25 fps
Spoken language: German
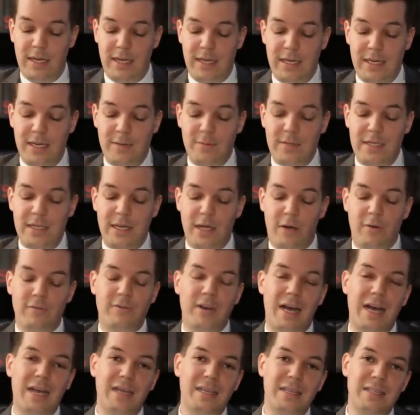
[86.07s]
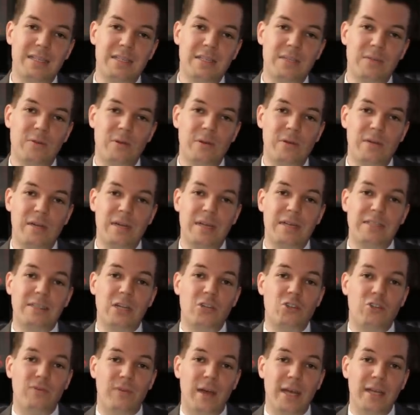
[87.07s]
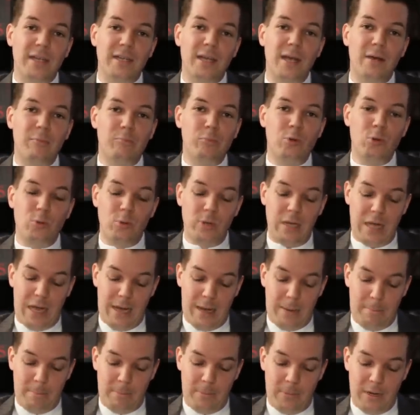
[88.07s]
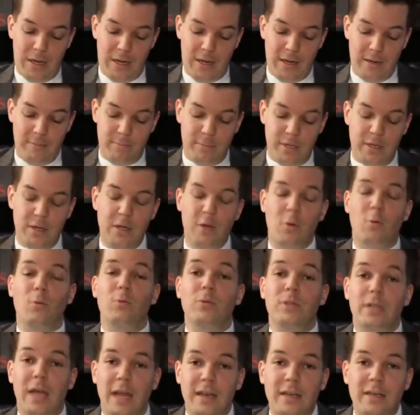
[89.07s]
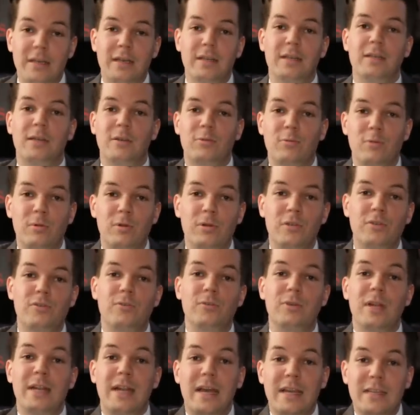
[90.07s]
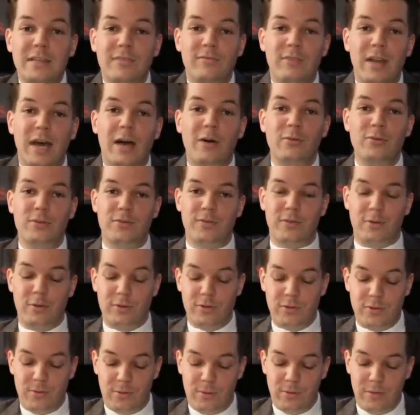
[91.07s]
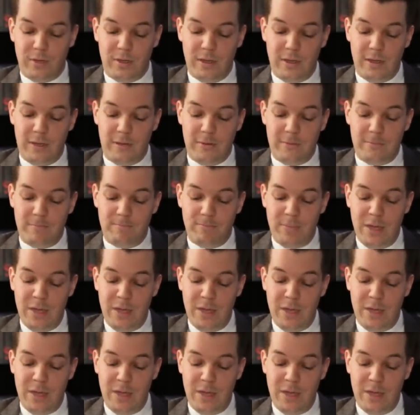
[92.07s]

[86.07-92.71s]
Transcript: indem sie darauf achten soll, dass Schweiger monogam bleibt und dann natürlich zu der naiven Hausfrau zurückkehrt